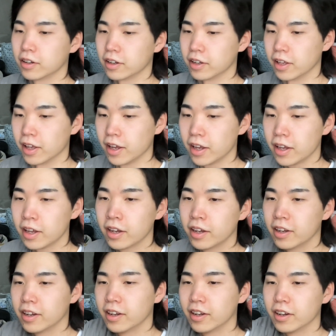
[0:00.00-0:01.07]
ええ
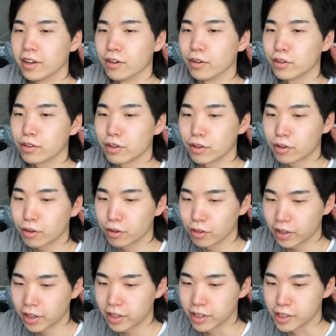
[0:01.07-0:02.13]
本当にこん
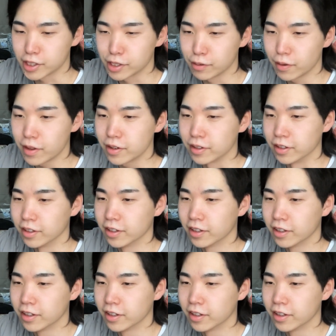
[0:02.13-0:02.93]
なんで滑る